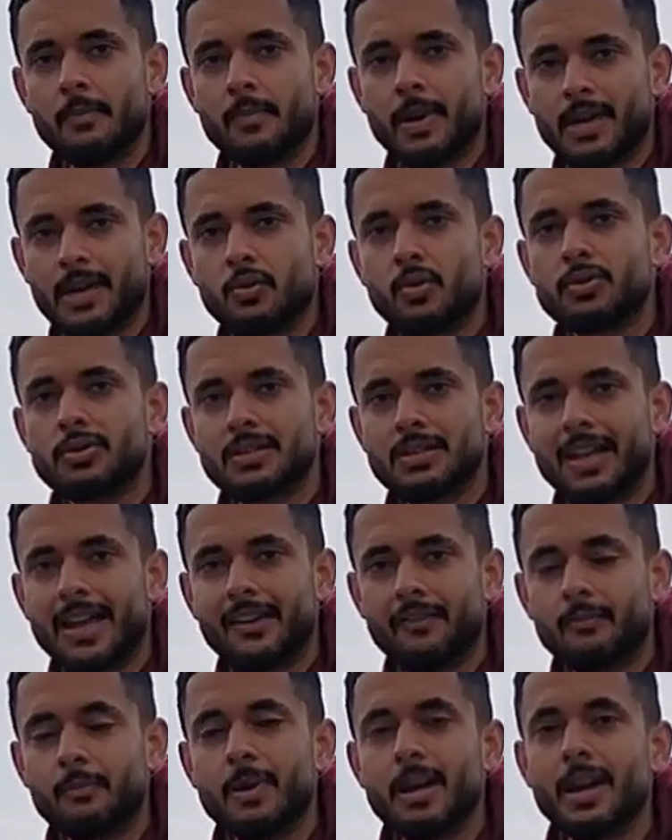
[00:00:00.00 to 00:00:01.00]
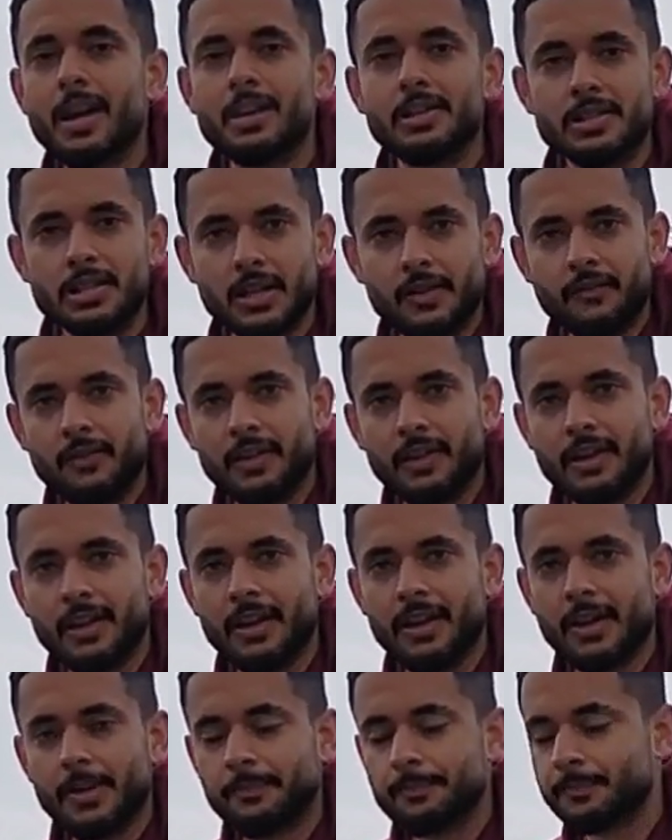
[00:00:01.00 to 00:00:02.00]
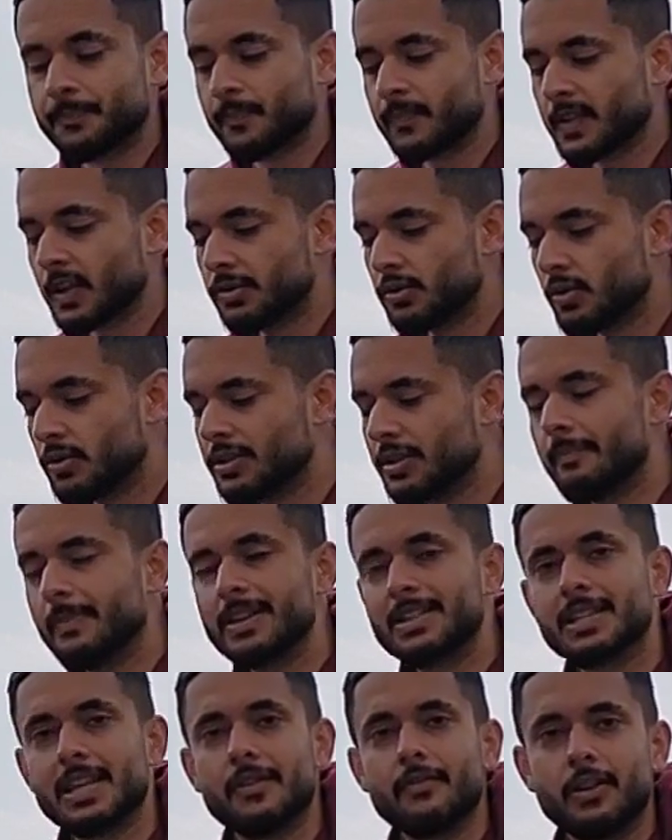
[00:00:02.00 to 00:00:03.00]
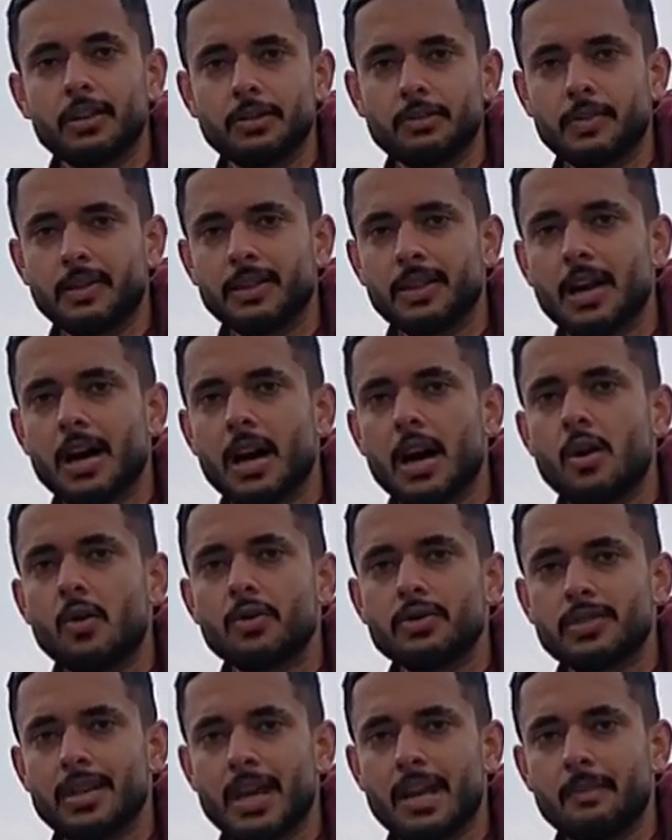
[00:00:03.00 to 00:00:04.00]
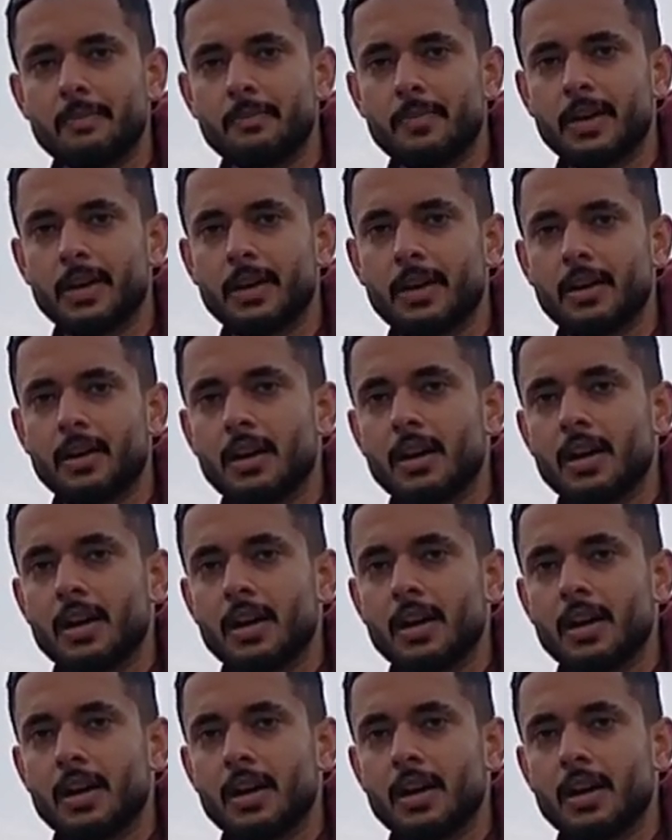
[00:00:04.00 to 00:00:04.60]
मैंने कुछ लाइफ में अचीव किया है सो so, जब मैं सेवन्थ में था उस टाइम पे